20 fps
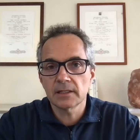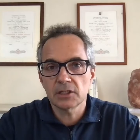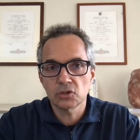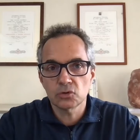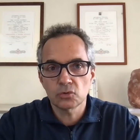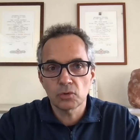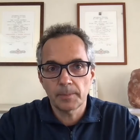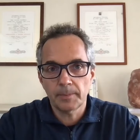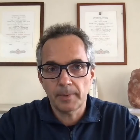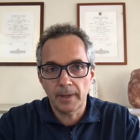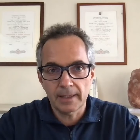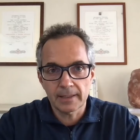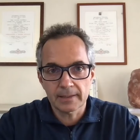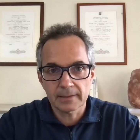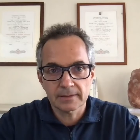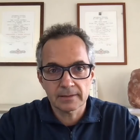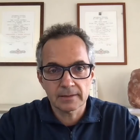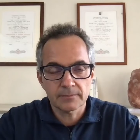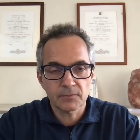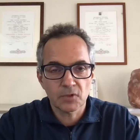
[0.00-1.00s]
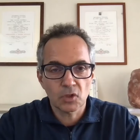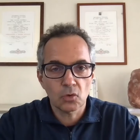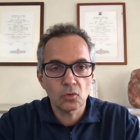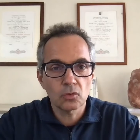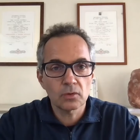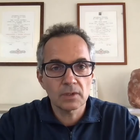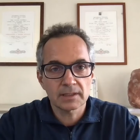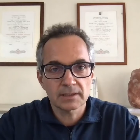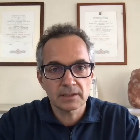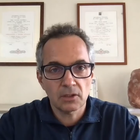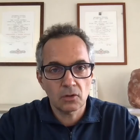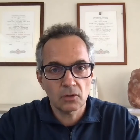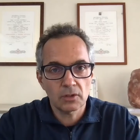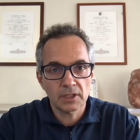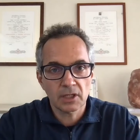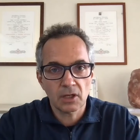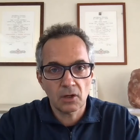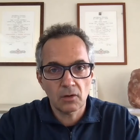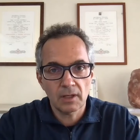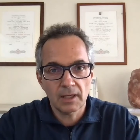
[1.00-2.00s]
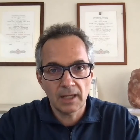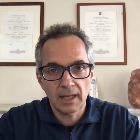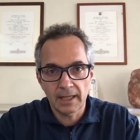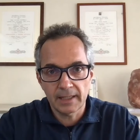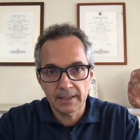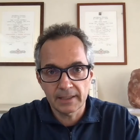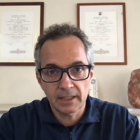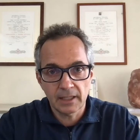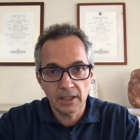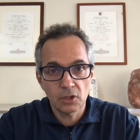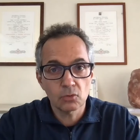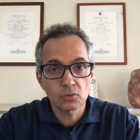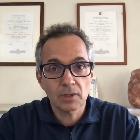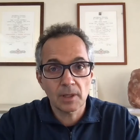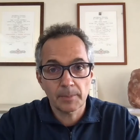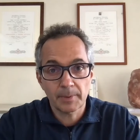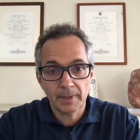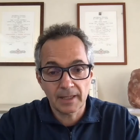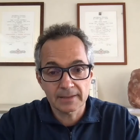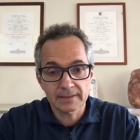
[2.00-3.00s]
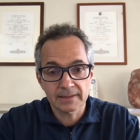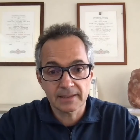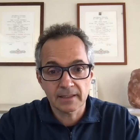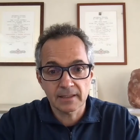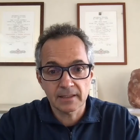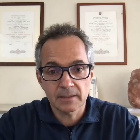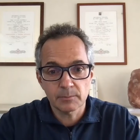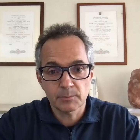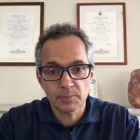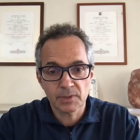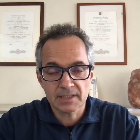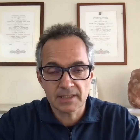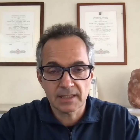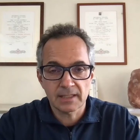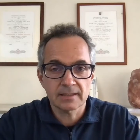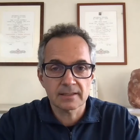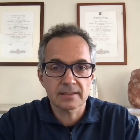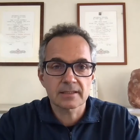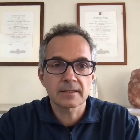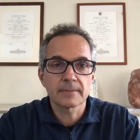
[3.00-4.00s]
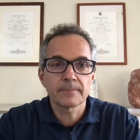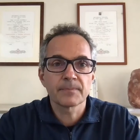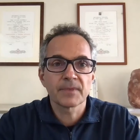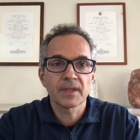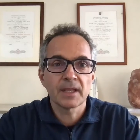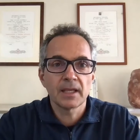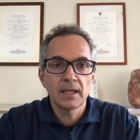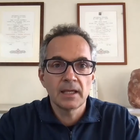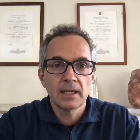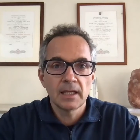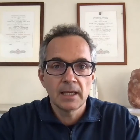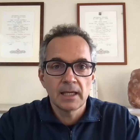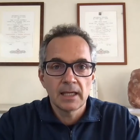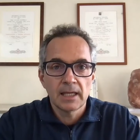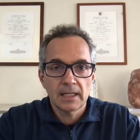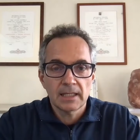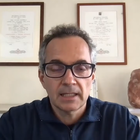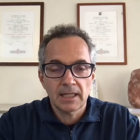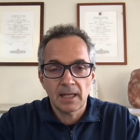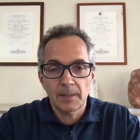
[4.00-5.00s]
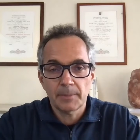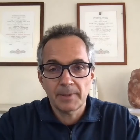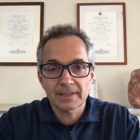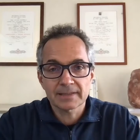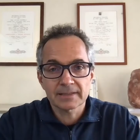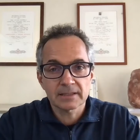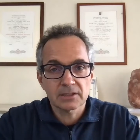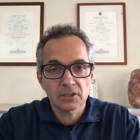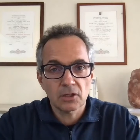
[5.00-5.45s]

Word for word: in due parti, una teorica online e una pratica in presenza. Nella parte